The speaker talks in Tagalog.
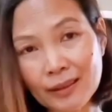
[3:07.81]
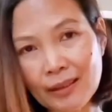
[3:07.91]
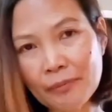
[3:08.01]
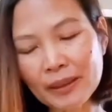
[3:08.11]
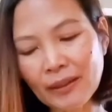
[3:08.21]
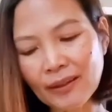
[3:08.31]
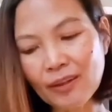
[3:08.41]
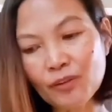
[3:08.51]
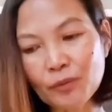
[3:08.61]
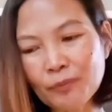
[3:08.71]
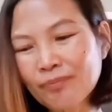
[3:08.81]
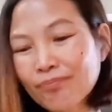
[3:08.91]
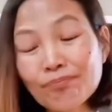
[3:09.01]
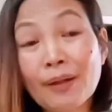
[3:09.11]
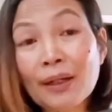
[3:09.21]
sa TV talaga yung
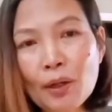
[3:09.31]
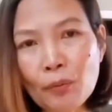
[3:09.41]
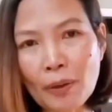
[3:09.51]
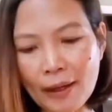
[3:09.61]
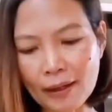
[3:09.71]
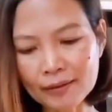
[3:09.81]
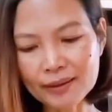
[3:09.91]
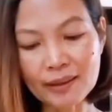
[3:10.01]
paggawa.